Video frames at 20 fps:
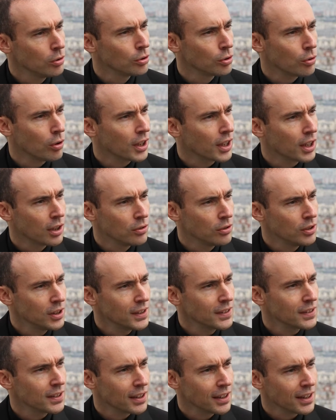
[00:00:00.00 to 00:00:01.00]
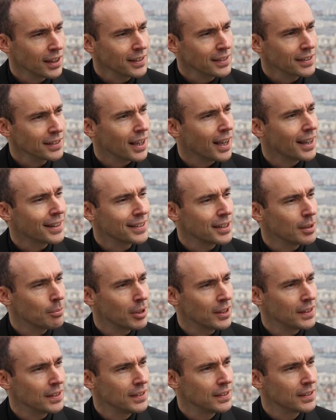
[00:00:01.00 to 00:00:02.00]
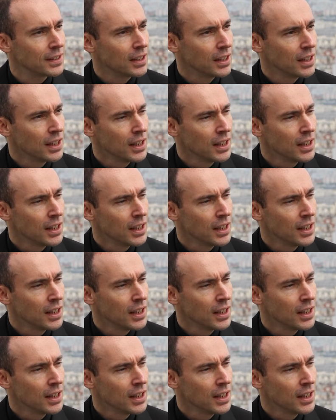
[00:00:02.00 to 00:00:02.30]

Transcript: le droit canonique s'adresse à ses baptisés.